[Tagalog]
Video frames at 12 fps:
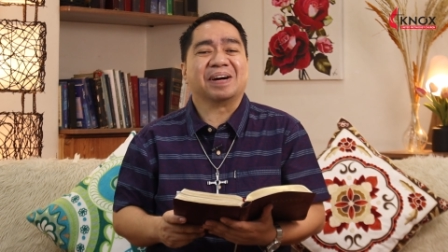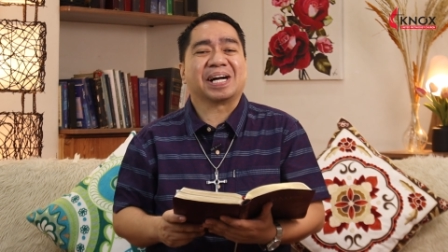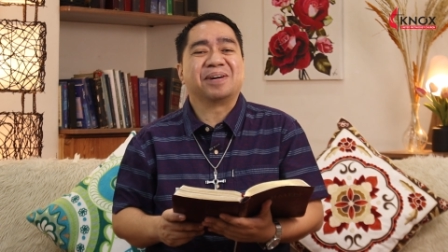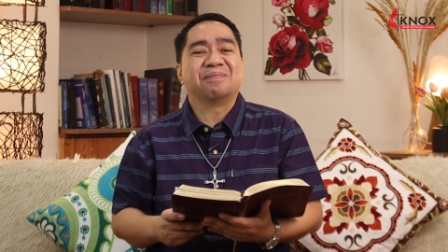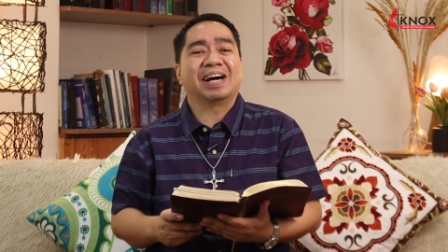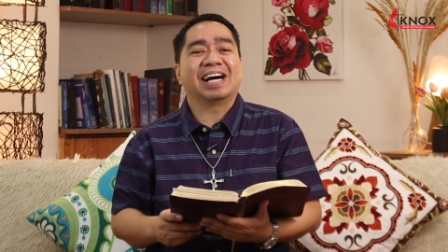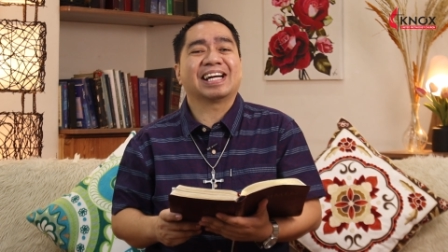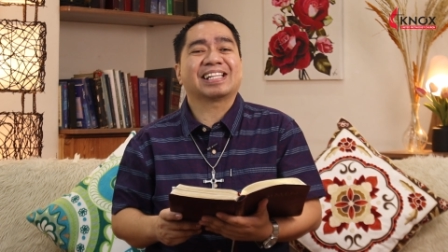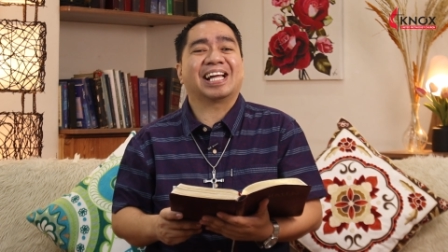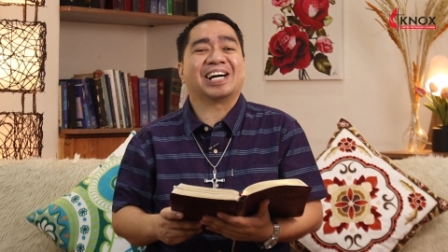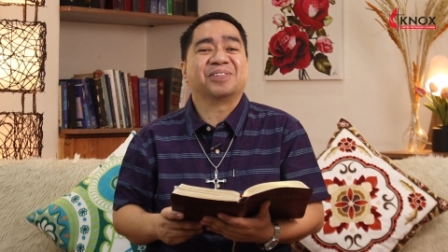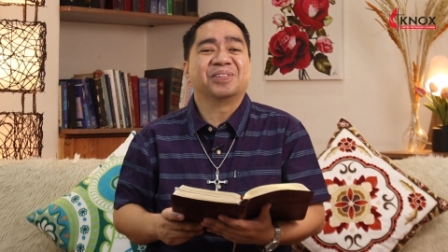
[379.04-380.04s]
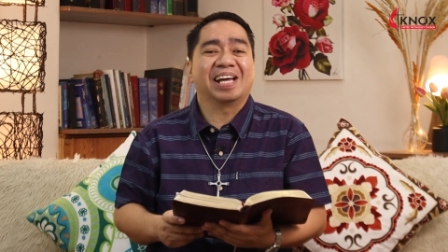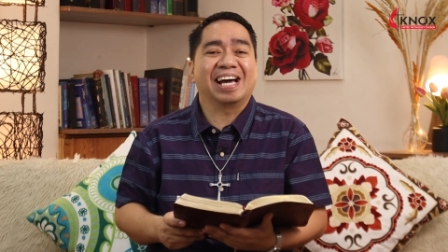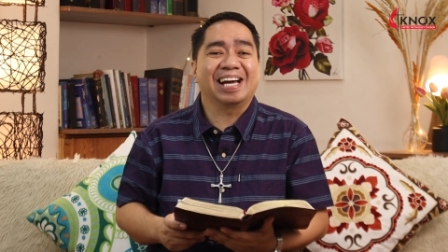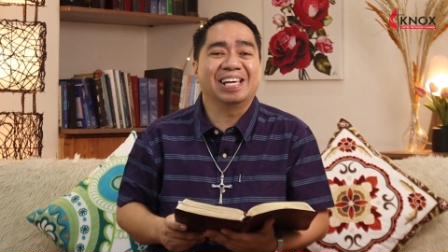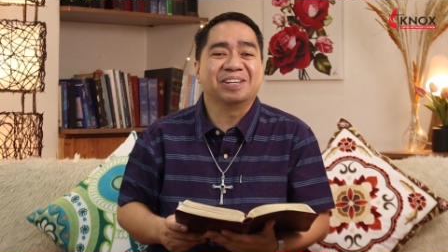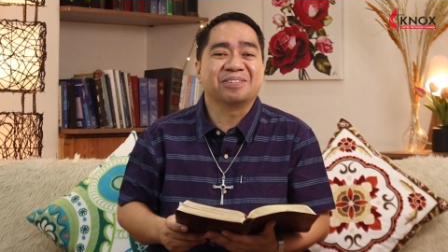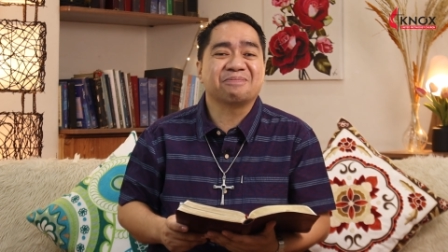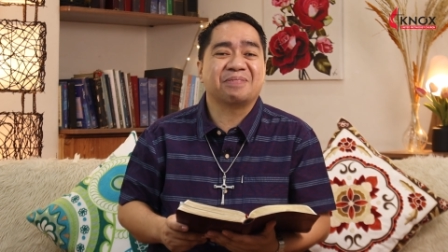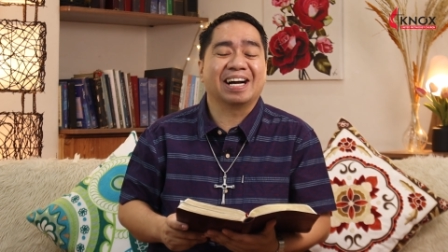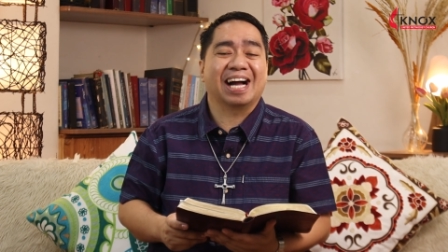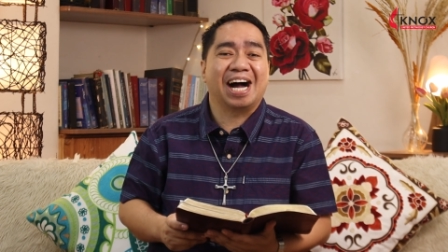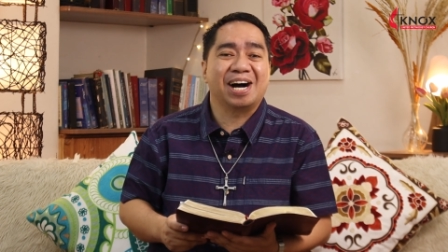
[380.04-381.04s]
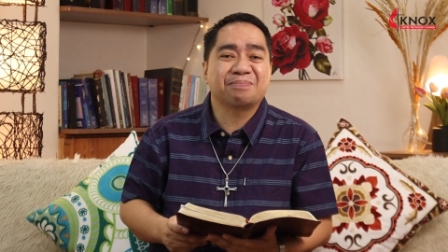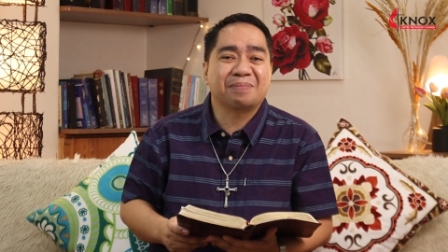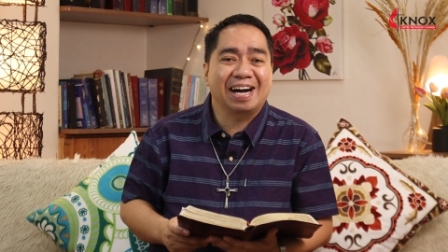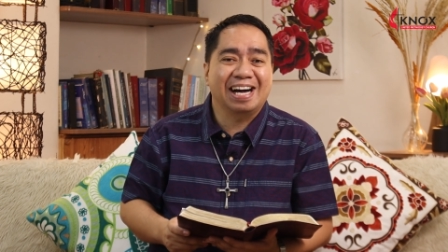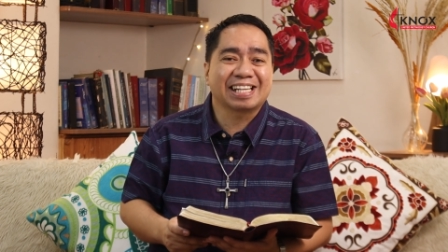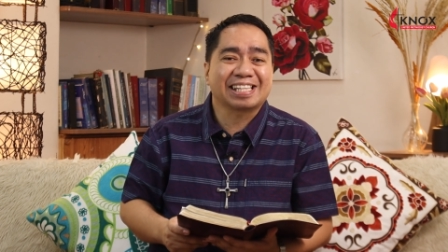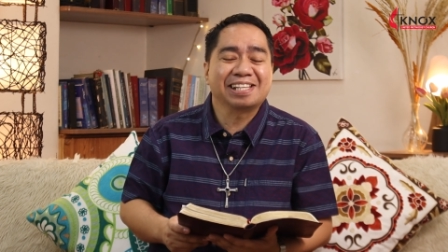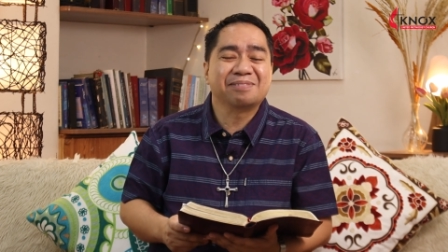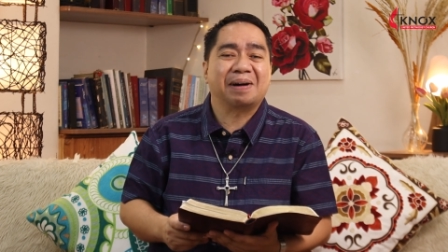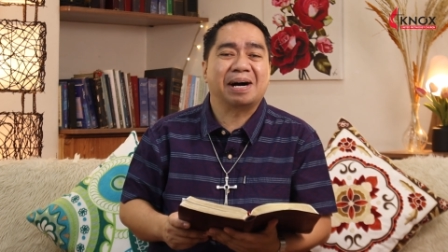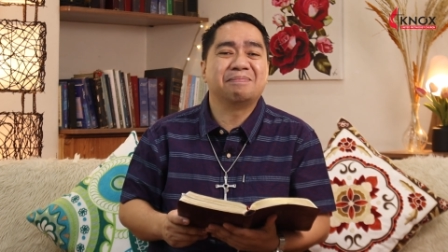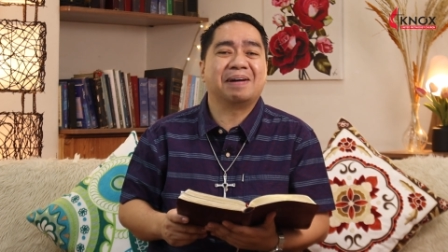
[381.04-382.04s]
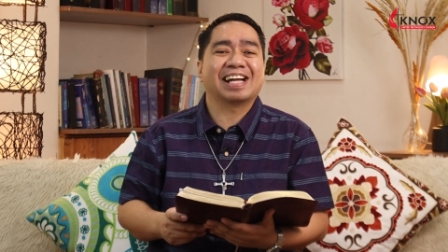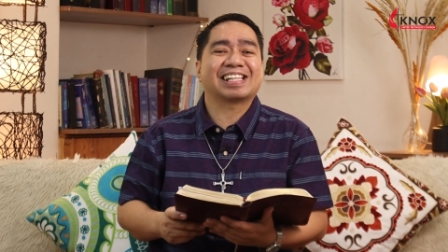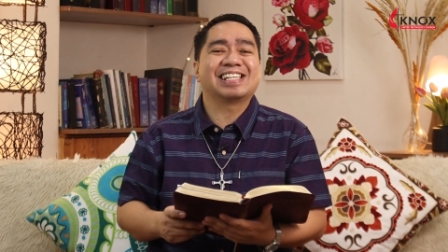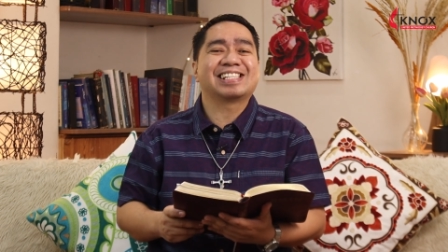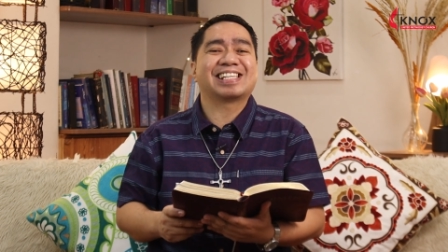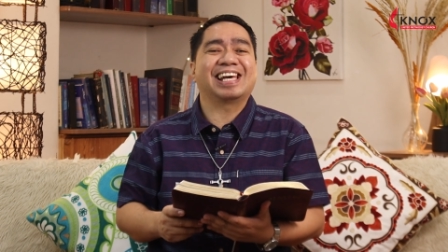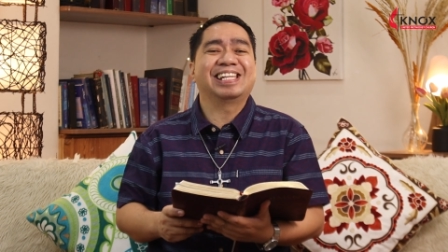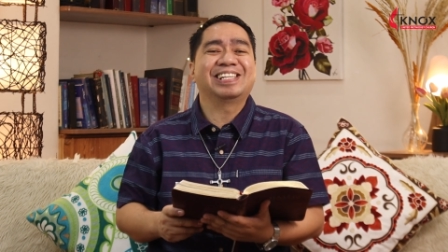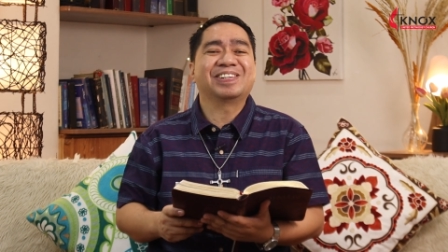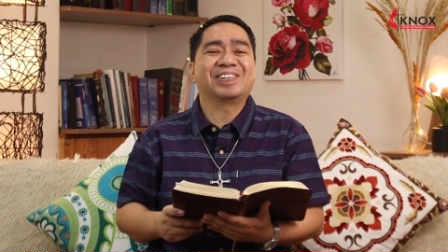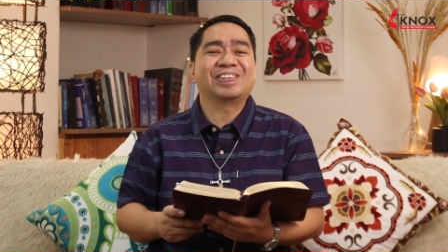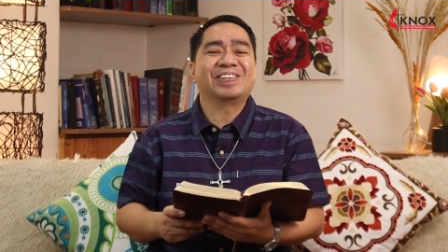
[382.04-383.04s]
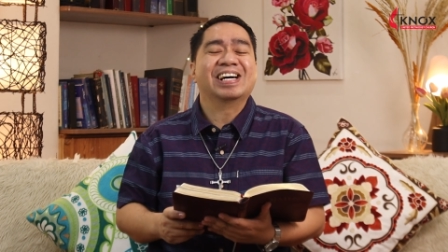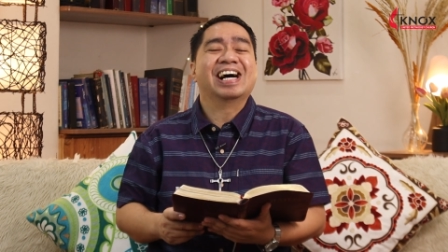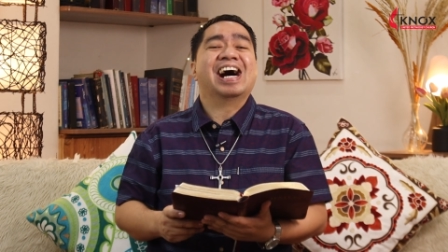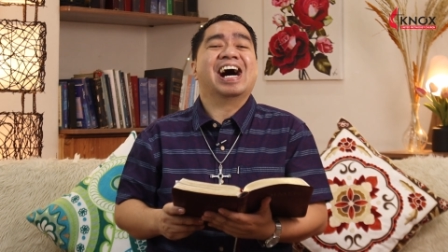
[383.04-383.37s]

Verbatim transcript: Bagamat ako na yung pang-apat na babati sa inyo,